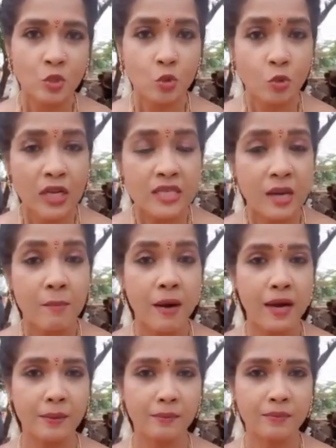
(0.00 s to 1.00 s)

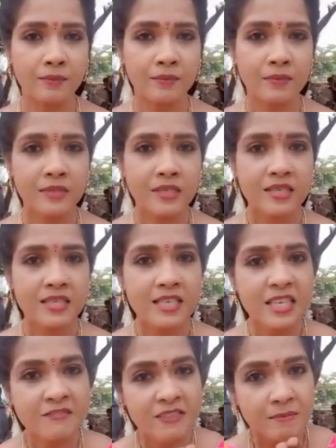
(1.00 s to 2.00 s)
சூரசம்ஹாரம்
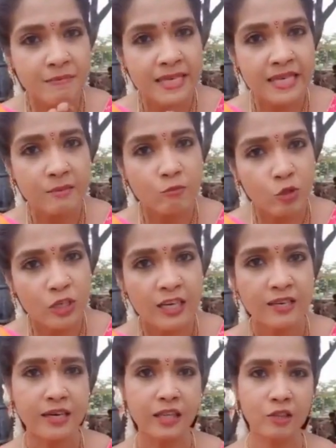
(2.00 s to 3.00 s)
இவன் மேல
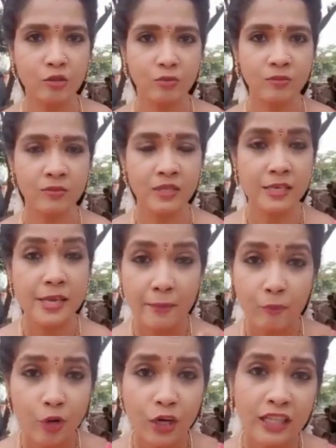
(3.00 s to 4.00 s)
முருகர் நடத்தணும்
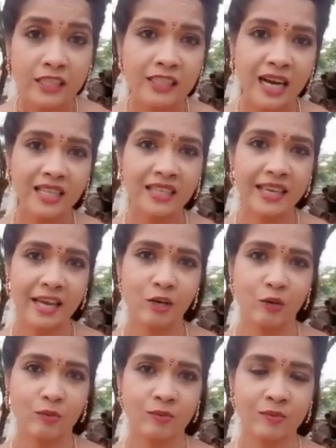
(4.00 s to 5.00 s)
என் முருகனுக்கு காது
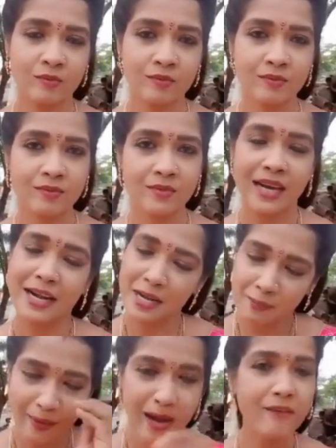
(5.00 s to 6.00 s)
கேட்கும்
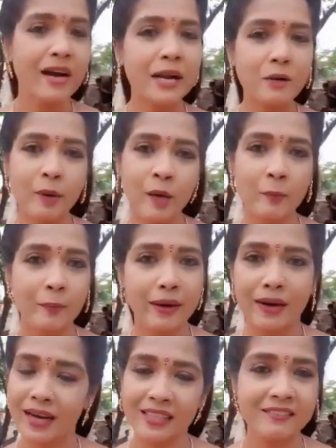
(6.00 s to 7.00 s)
கண்டிப்பா அவன்
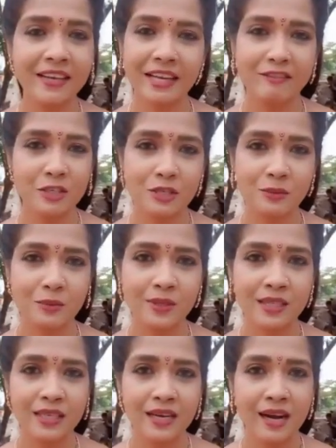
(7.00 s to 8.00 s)
அனுபவிப்பான் அது வேற விஷயம்
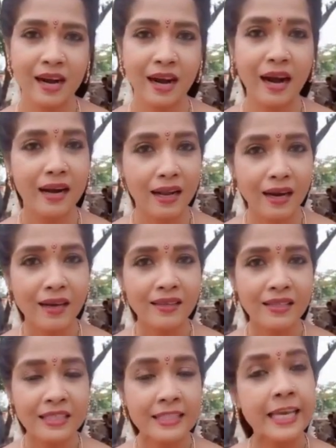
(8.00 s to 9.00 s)
ஆனா
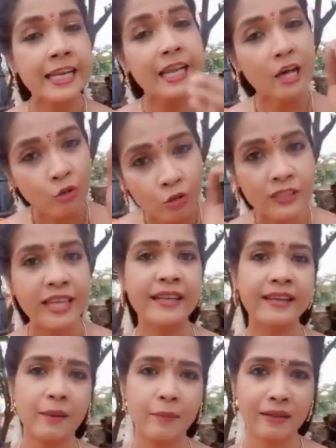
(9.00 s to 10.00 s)
எல்லாருக்கும்
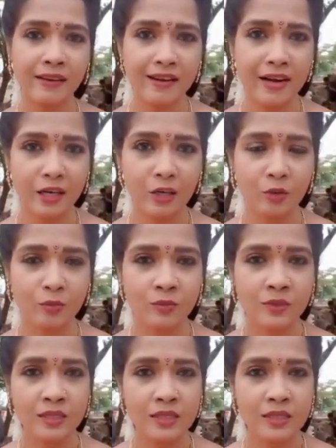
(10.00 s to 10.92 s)
தெரியற மாதிரி நடக்கணும்